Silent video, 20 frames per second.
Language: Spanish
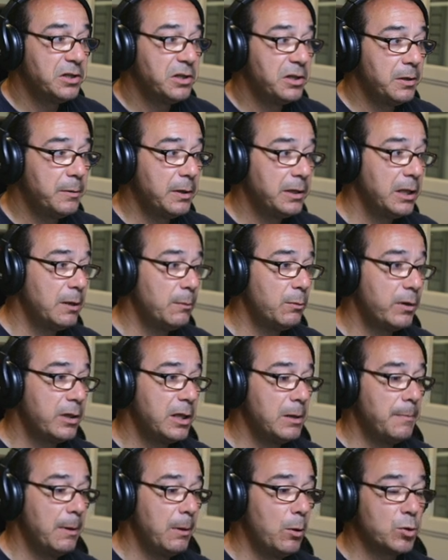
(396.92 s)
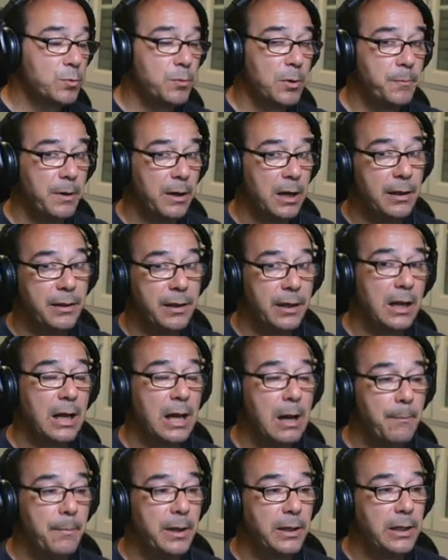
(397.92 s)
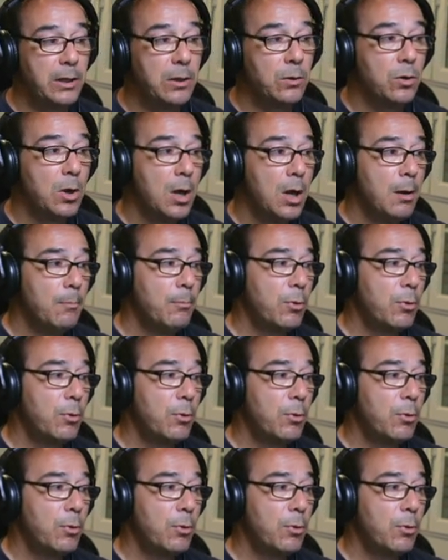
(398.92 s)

Y si encima tenemos 100 pavos, pues para hacer el gambeteo,